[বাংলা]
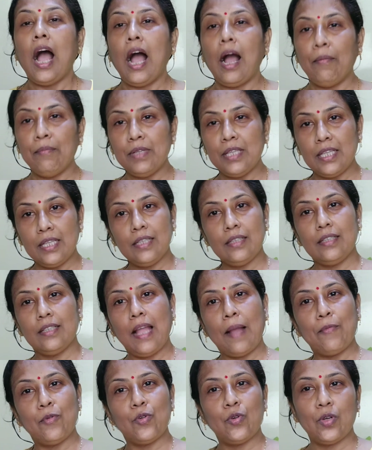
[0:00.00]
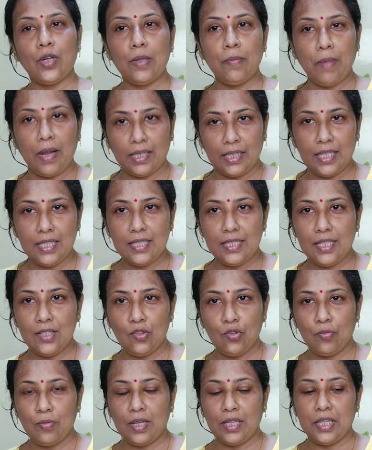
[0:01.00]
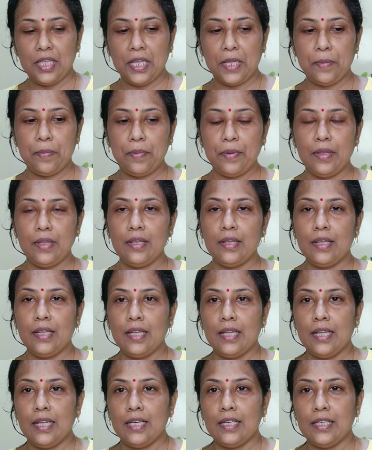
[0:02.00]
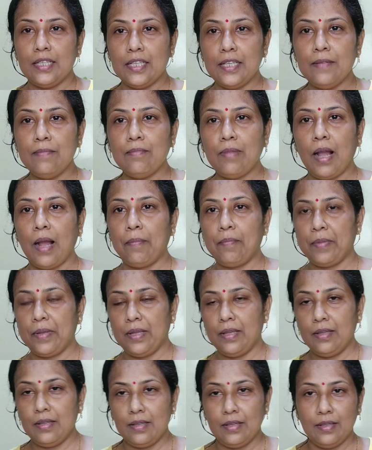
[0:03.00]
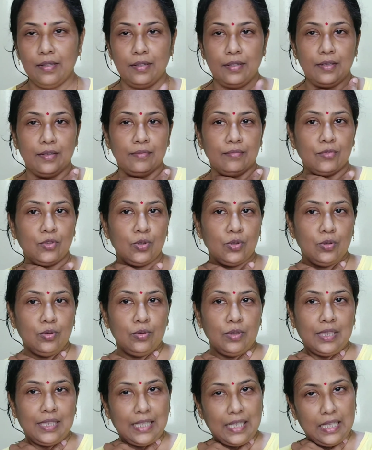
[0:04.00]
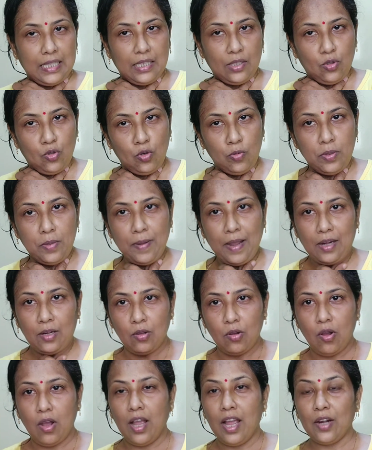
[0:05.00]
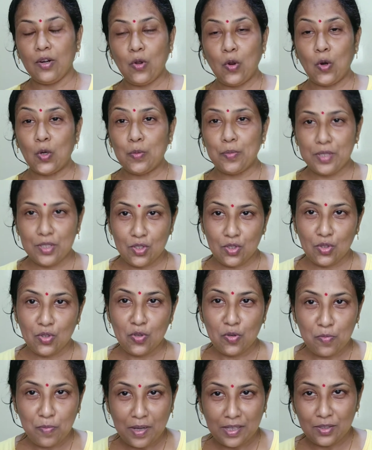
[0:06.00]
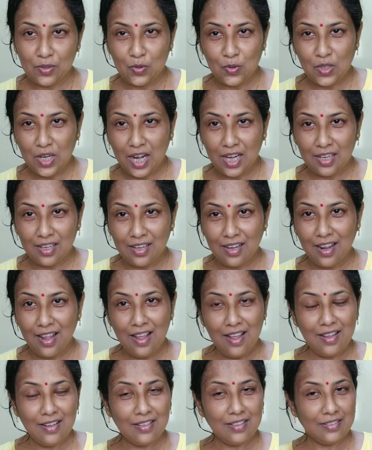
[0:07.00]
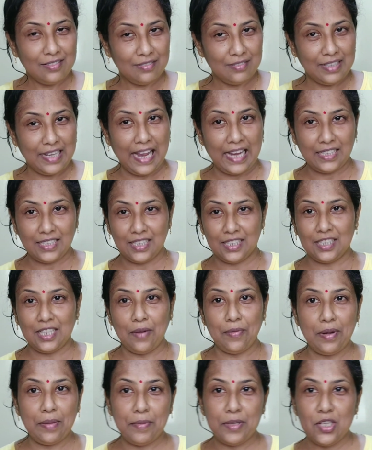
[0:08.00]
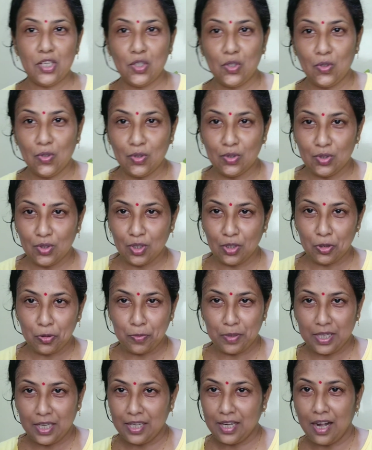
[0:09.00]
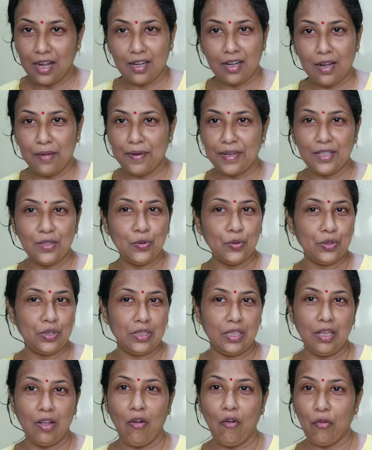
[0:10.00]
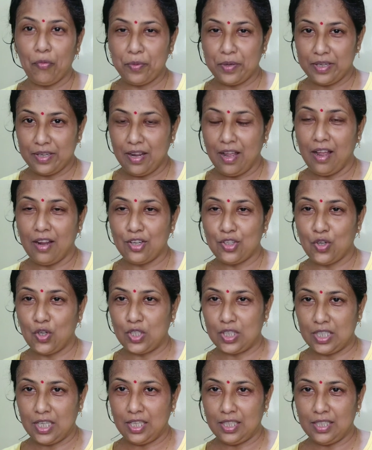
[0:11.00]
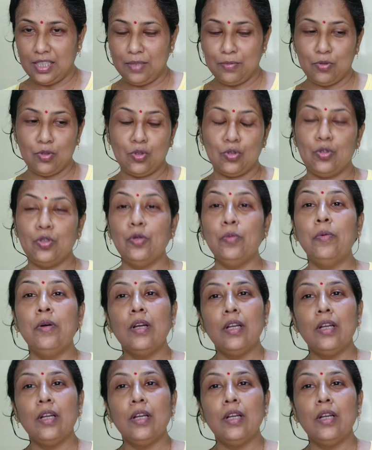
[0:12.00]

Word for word: আমি কেমন করে বানাচ্ছি তোমরা দেখবে ডিম ভাপে তো এটা খেতে খুবই ভালো হয় আর গরমের জন্য উপাদেয় রান্না গ্যাসের সামনে বেশিক্ষণ ধরে তোমাকে রান্নাবাড়ি করতে হবে না শর্টকাটে এবং খুব